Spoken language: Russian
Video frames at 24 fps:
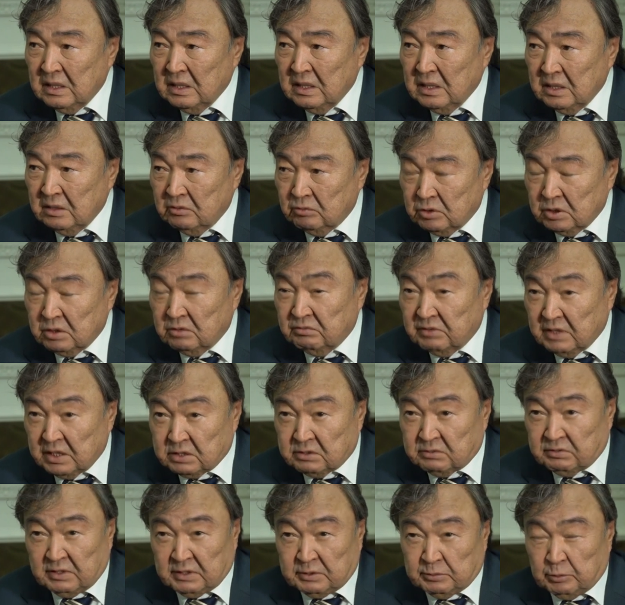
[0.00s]
И вот
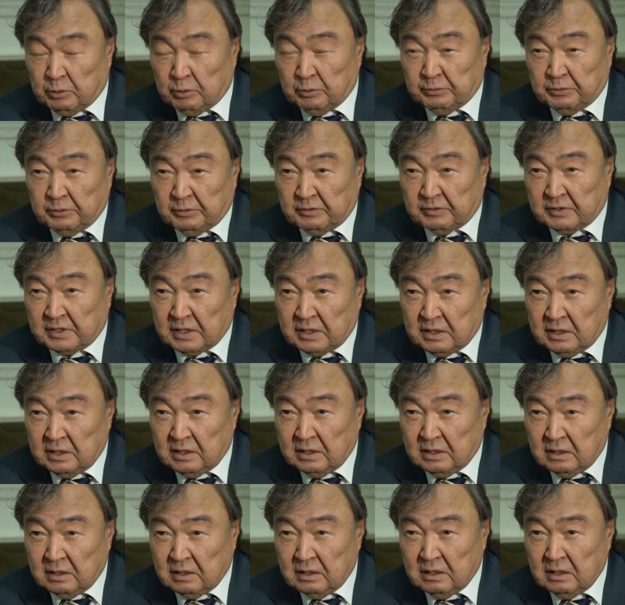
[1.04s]
28 февраля